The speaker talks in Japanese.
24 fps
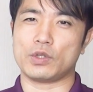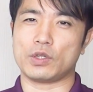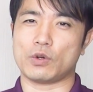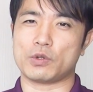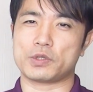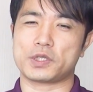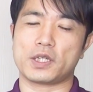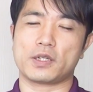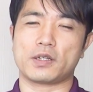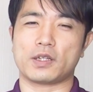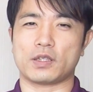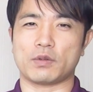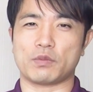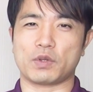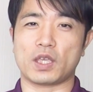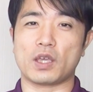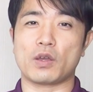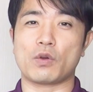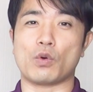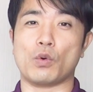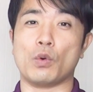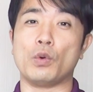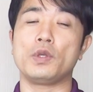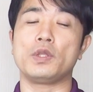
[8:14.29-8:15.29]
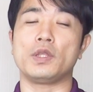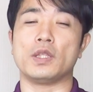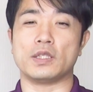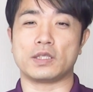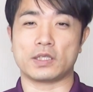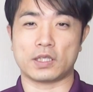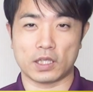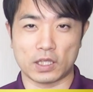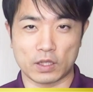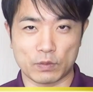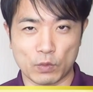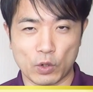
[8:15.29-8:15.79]
おっしゃる方も結構多いんです
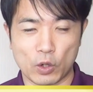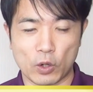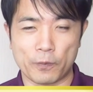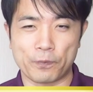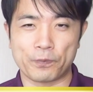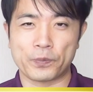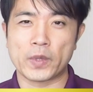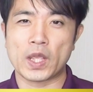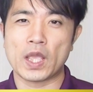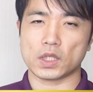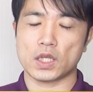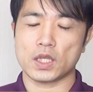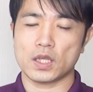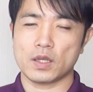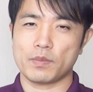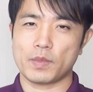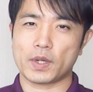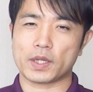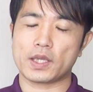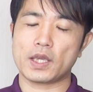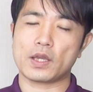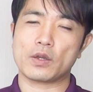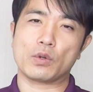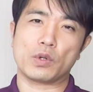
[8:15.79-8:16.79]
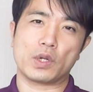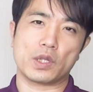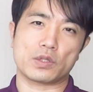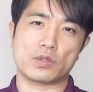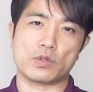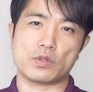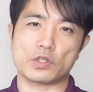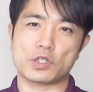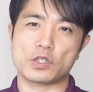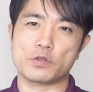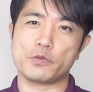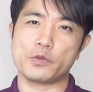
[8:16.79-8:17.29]
けども、結構ね、そ
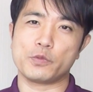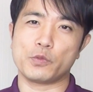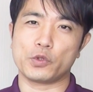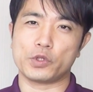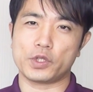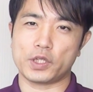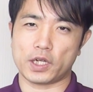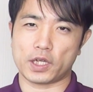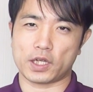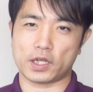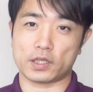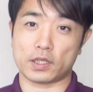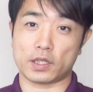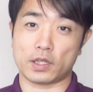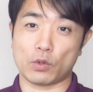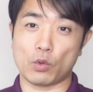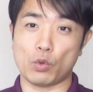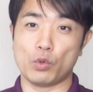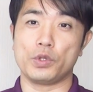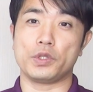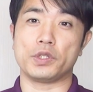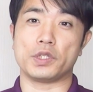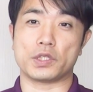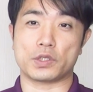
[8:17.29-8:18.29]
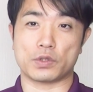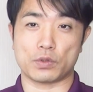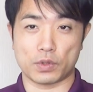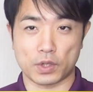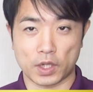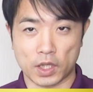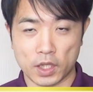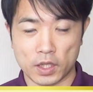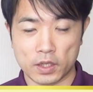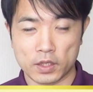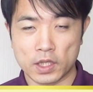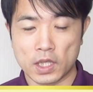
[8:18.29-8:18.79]
の趣味持ってない方って多いんですよ
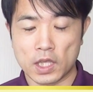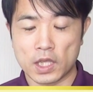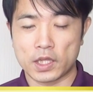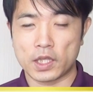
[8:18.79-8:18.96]
ね。